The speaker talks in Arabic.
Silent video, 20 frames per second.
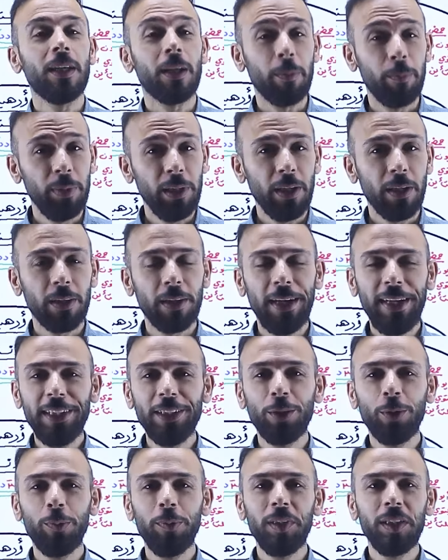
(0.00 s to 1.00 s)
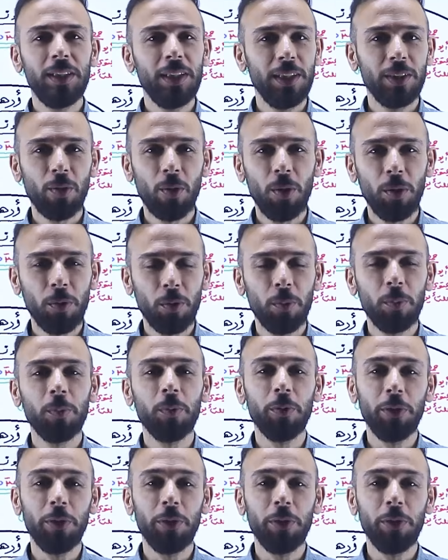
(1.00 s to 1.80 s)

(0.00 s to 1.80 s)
ربي يرضى عنكم ويسعد روحكم